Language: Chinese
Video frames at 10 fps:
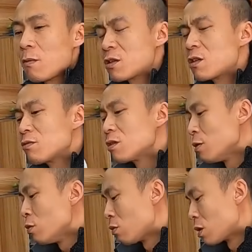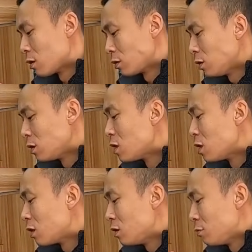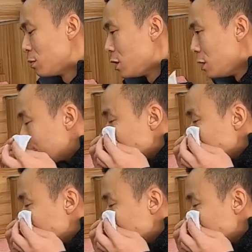不是，不是喷火了，是冷啊，流鼻涕。